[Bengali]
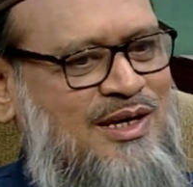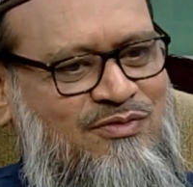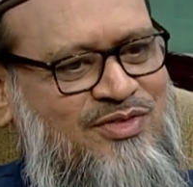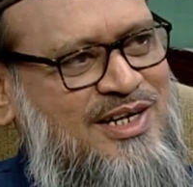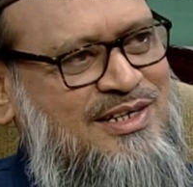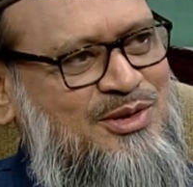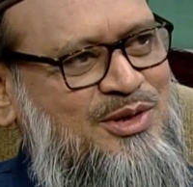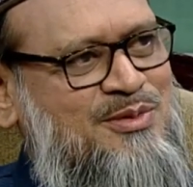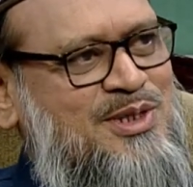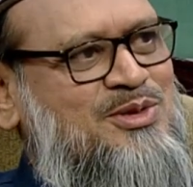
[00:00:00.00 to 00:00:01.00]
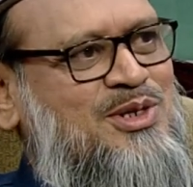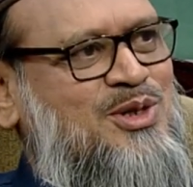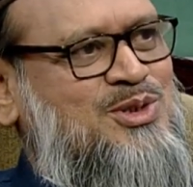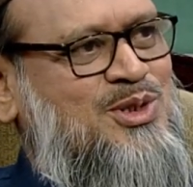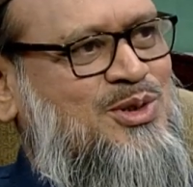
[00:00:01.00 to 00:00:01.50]
ইফতারটা তো আবাদতের
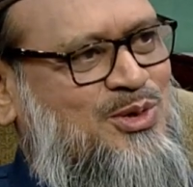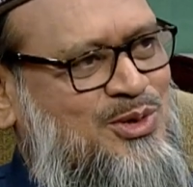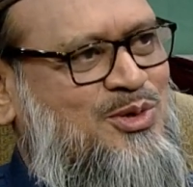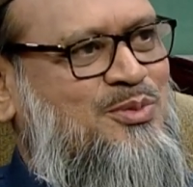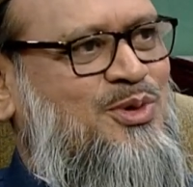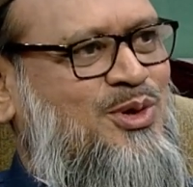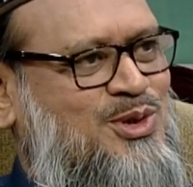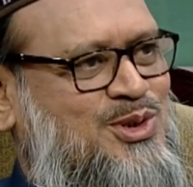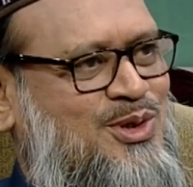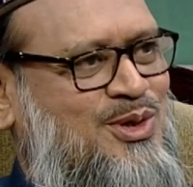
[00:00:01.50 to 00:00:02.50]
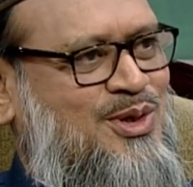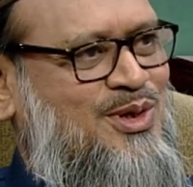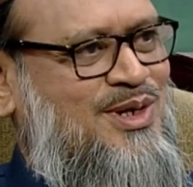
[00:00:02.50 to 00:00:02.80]
অংশ গুরুত্বপূর্ণ অংশ এবং ইফতার